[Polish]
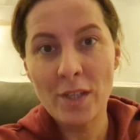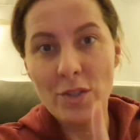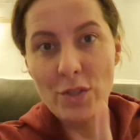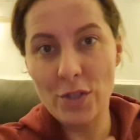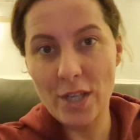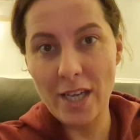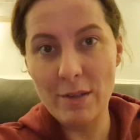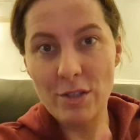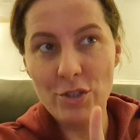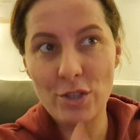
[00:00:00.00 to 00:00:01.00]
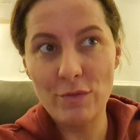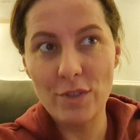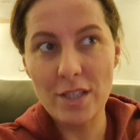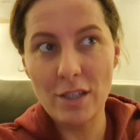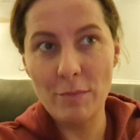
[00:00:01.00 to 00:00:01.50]
Dzisiaj, czyli
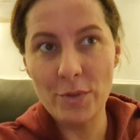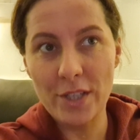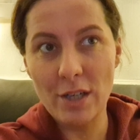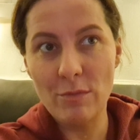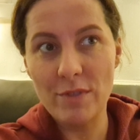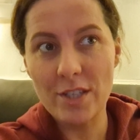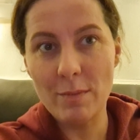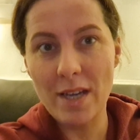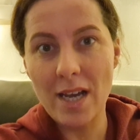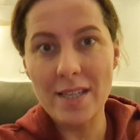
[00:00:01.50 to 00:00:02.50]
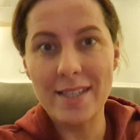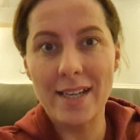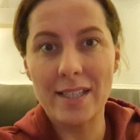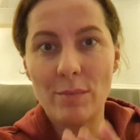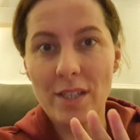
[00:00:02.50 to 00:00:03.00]
25, mówię sobie, a z
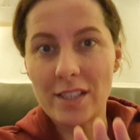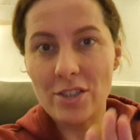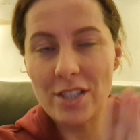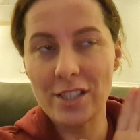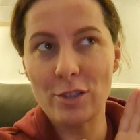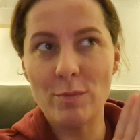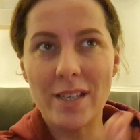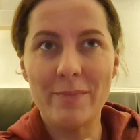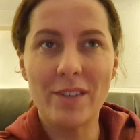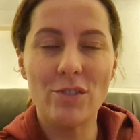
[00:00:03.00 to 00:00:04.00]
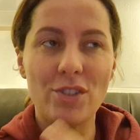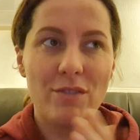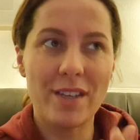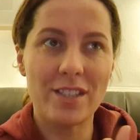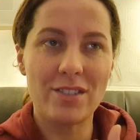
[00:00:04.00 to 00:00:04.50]
rana, bo ja też, ja nie lubię
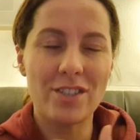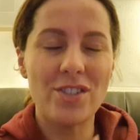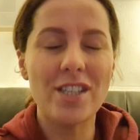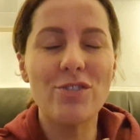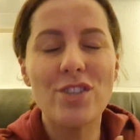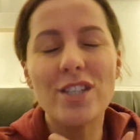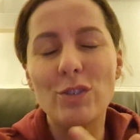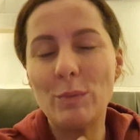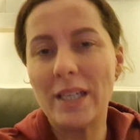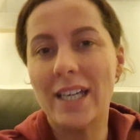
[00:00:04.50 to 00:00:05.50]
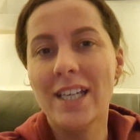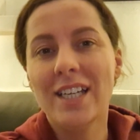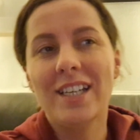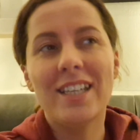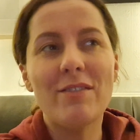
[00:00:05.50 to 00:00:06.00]
odgrzewanych, znaczy nie to, że nie lubię,
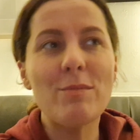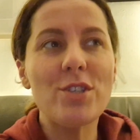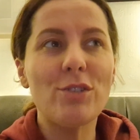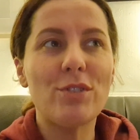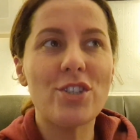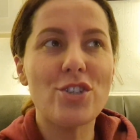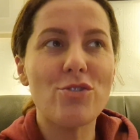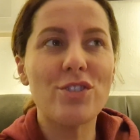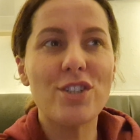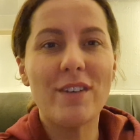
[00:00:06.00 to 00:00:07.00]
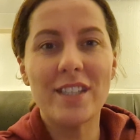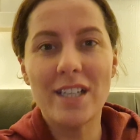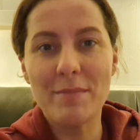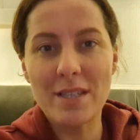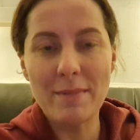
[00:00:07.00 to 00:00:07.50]
ja wiem, że niektóre rzeczy
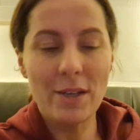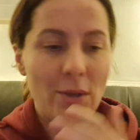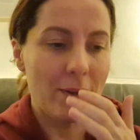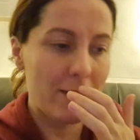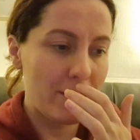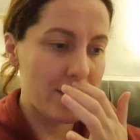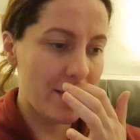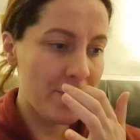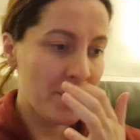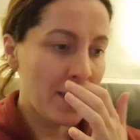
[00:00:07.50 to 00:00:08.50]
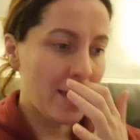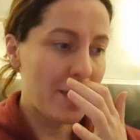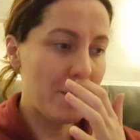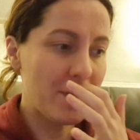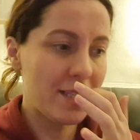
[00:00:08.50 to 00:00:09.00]
odgrzewane lepiej smakują, ale wiecie,
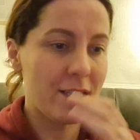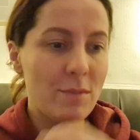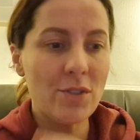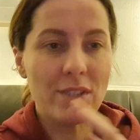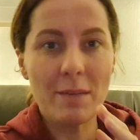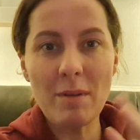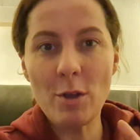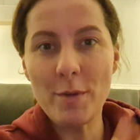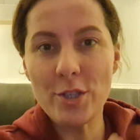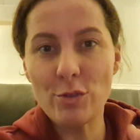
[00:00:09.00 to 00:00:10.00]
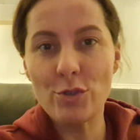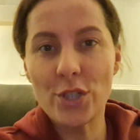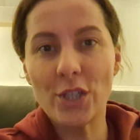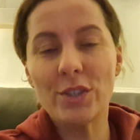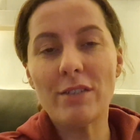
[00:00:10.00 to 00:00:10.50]
e, myślę sobie, no i tak mamy bardzo
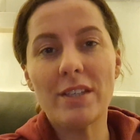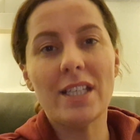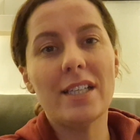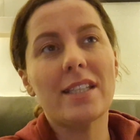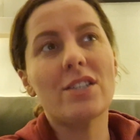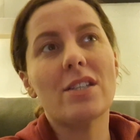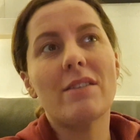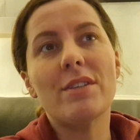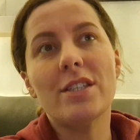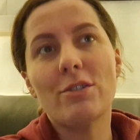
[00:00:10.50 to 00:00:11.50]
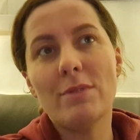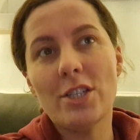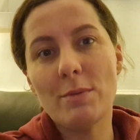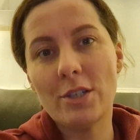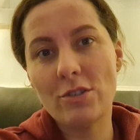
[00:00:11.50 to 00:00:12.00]
dużo tego na Wigilię, także nawet nie
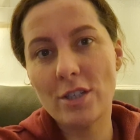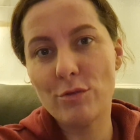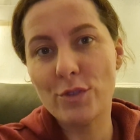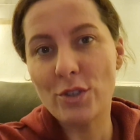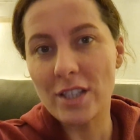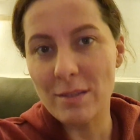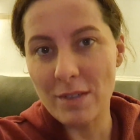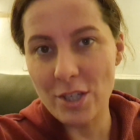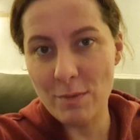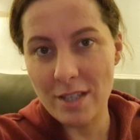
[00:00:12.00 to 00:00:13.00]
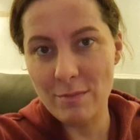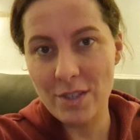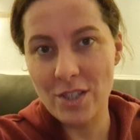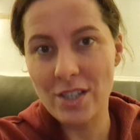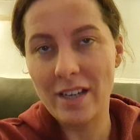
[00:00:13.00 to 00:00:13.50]
robiliśmy krokietów. Krokiety mieliśmy
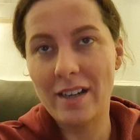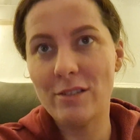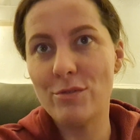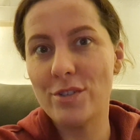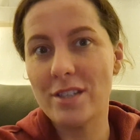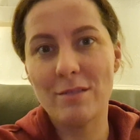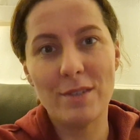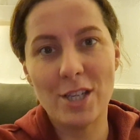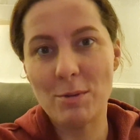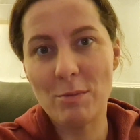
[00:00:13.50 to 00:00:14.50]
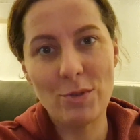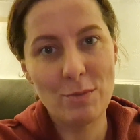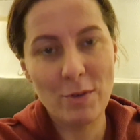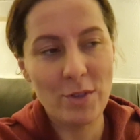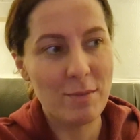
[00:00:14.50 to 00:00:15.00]
zrobić dzisiaj, ale już nie zrobiliśmy, bo
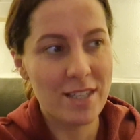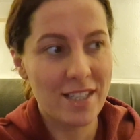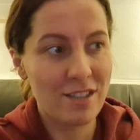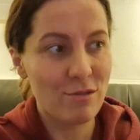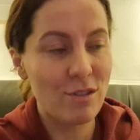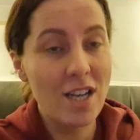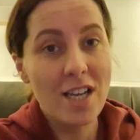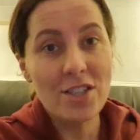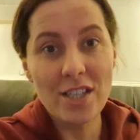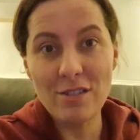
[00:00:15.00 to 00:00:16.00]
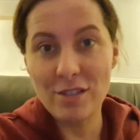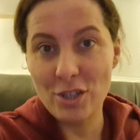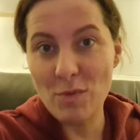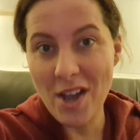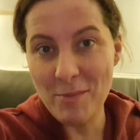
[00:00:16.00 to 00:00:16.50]
zupełnie bez sensu. Ciasto
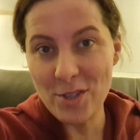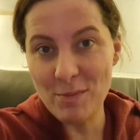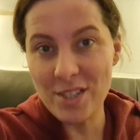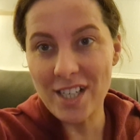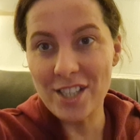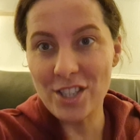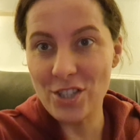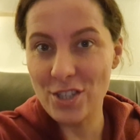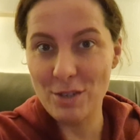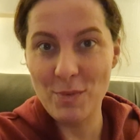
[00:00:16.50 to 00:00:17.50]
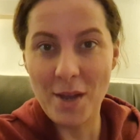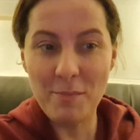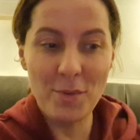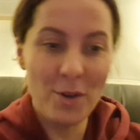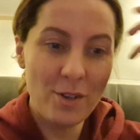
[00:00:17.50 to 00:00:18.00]
też miałam zrobić, ale też nie
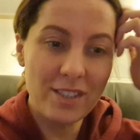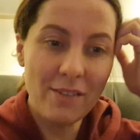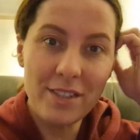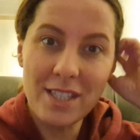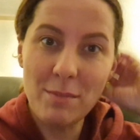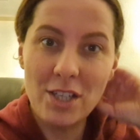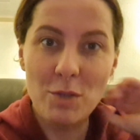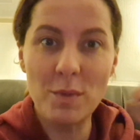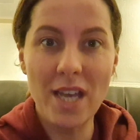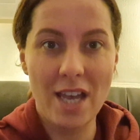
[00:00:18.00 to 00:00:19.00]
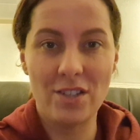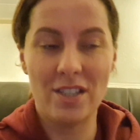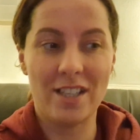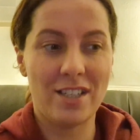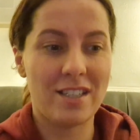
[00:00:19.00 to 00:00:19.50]
zrobiłam, bo nawet nie mieliśmy
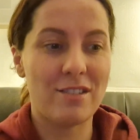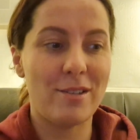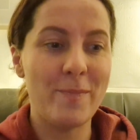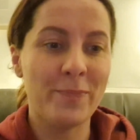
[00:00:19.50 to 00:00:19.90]
chęci na ciasto.